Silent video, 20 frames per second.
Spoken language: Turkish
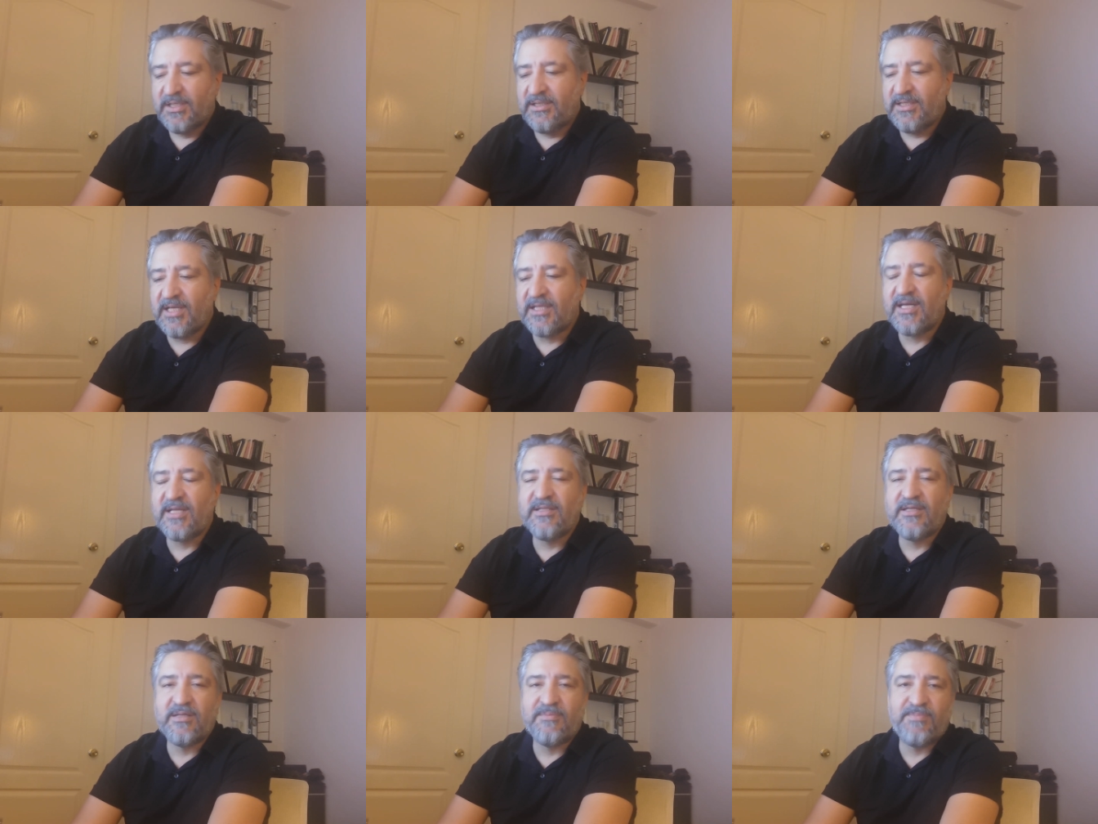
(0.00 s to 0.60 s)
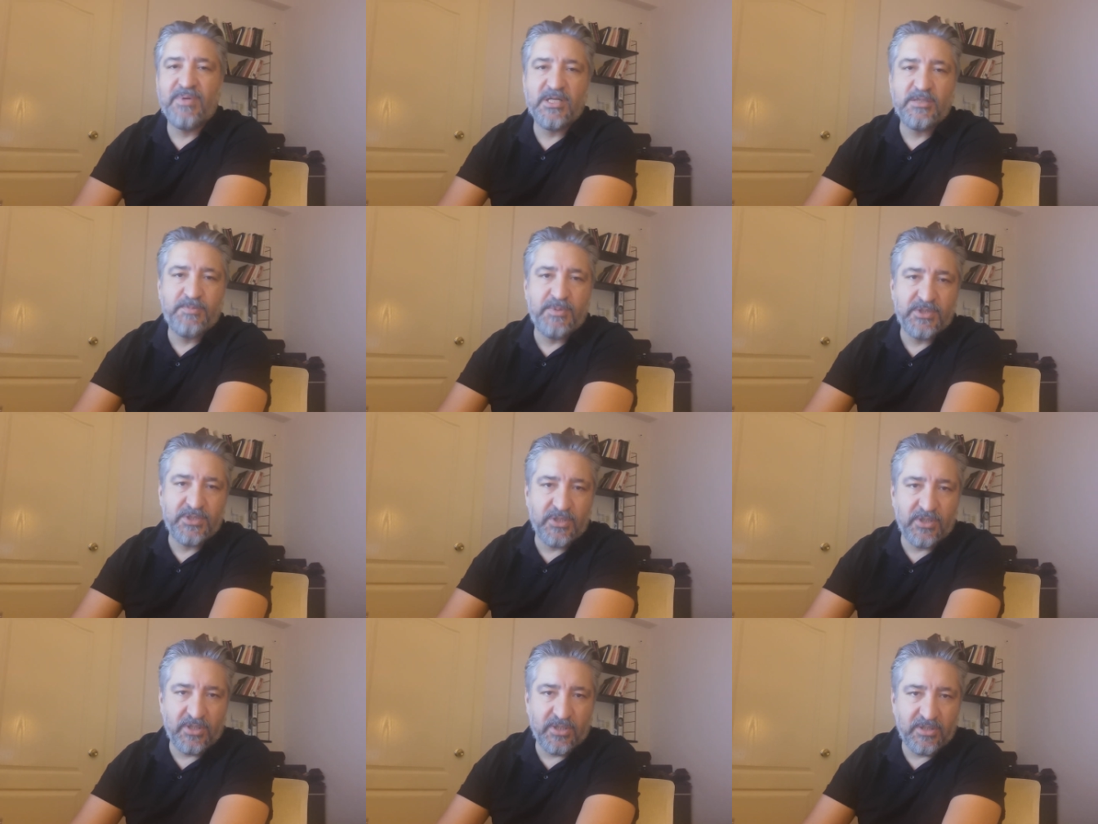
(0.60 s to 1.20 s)
nedenleri peş
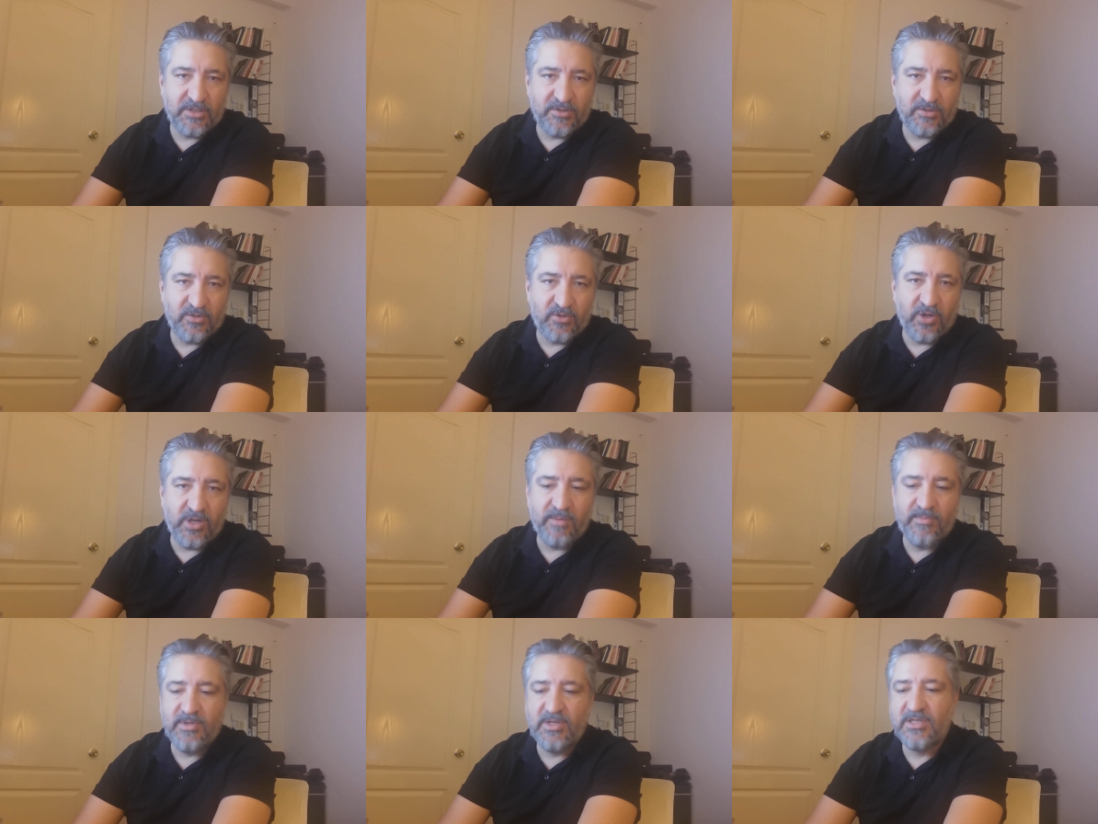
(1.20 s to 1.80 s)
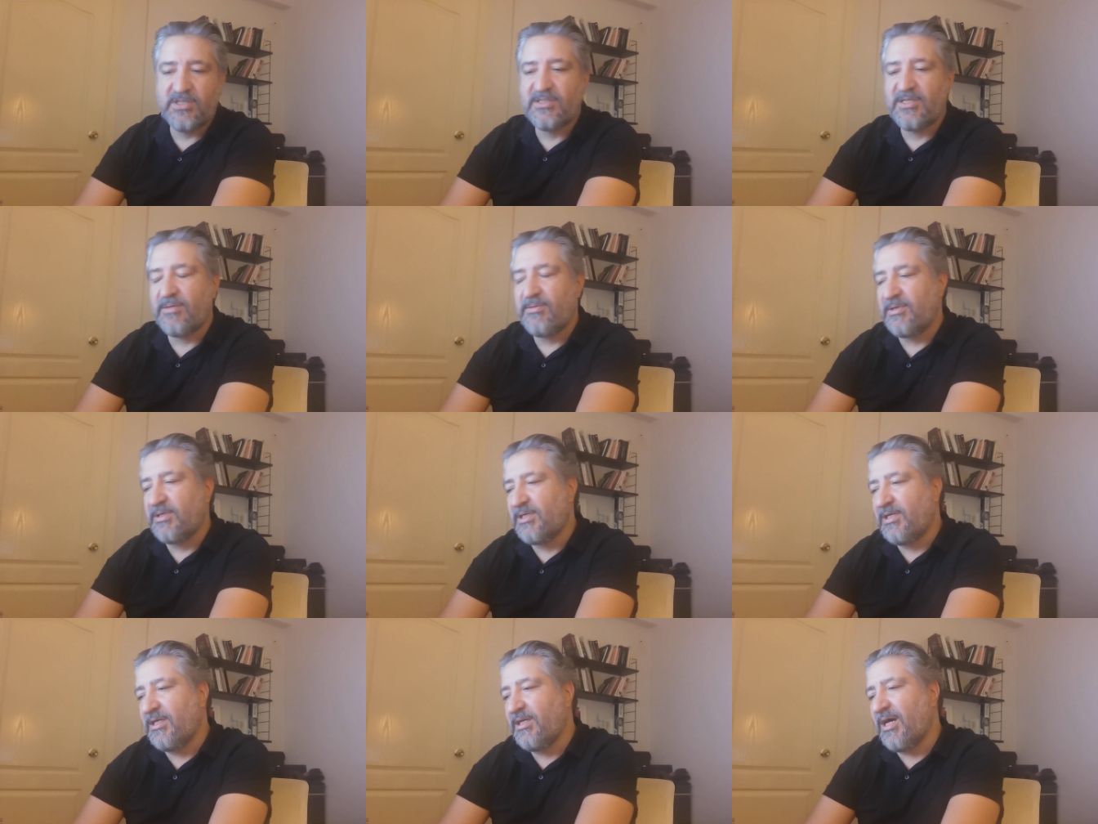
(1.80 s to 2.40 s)
peşe koyabiliriz
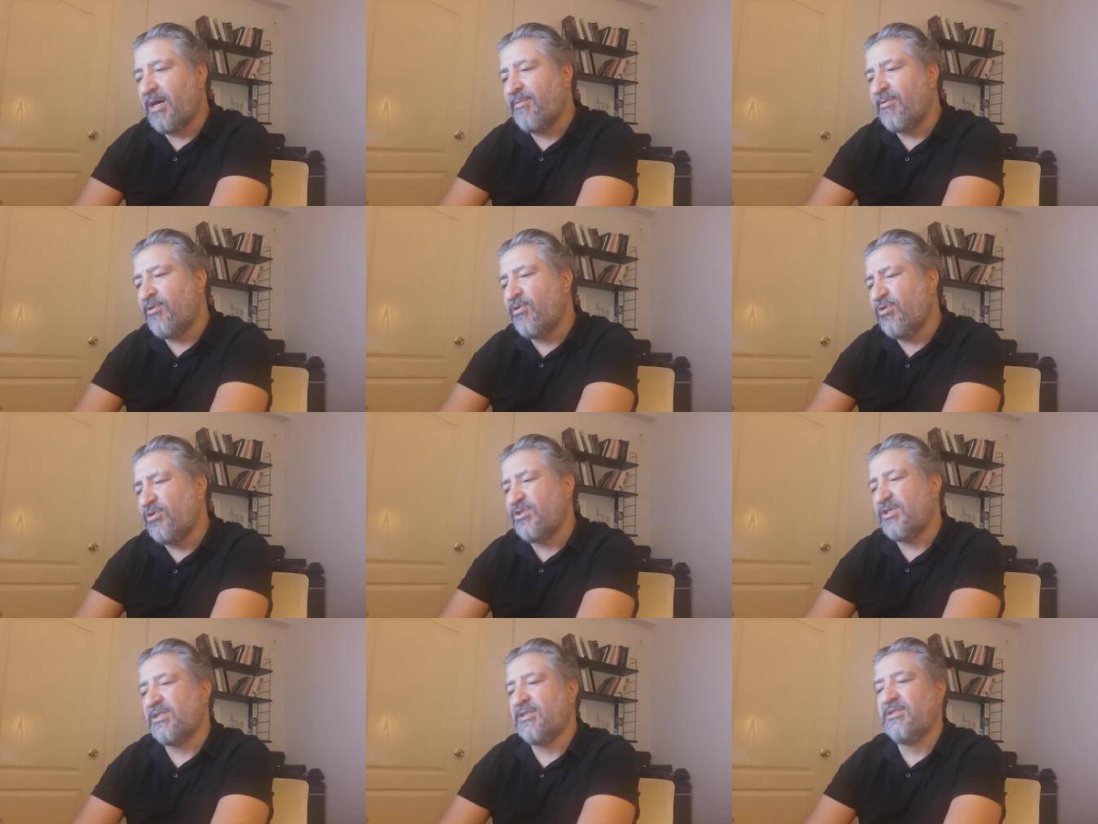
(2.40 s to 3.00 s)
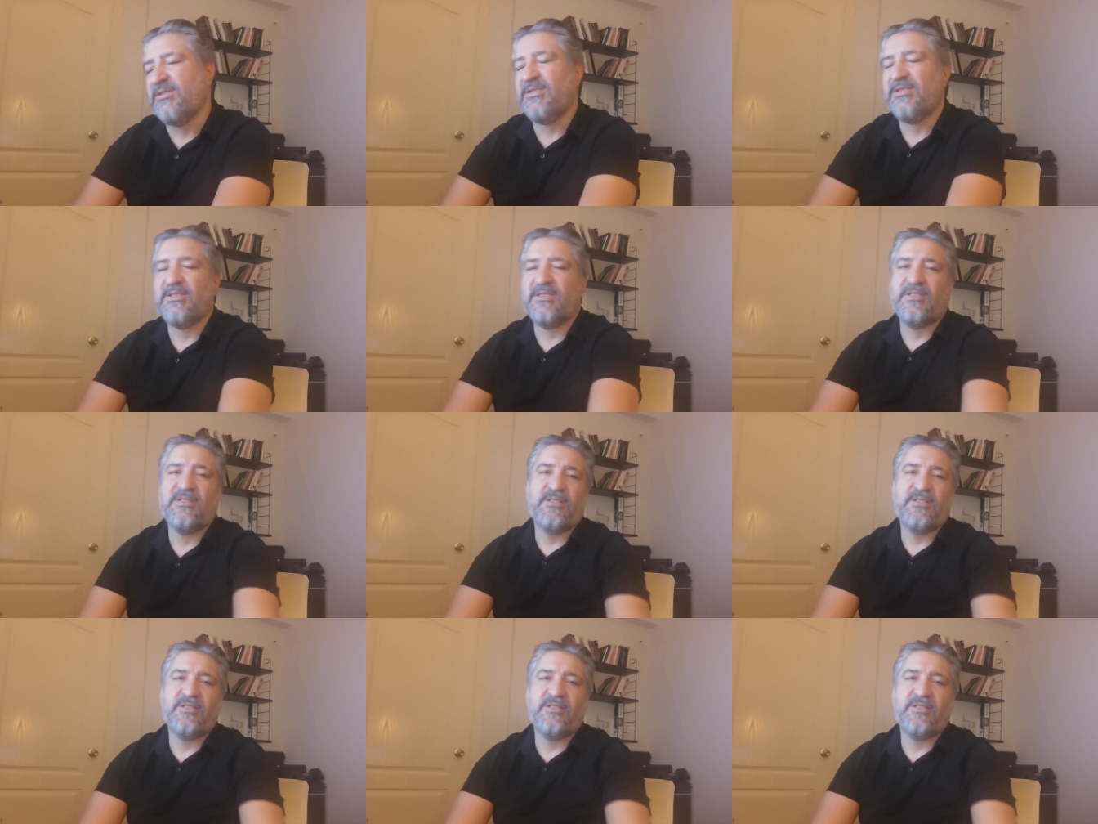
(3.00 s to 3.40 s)
tabii ki ama hocanın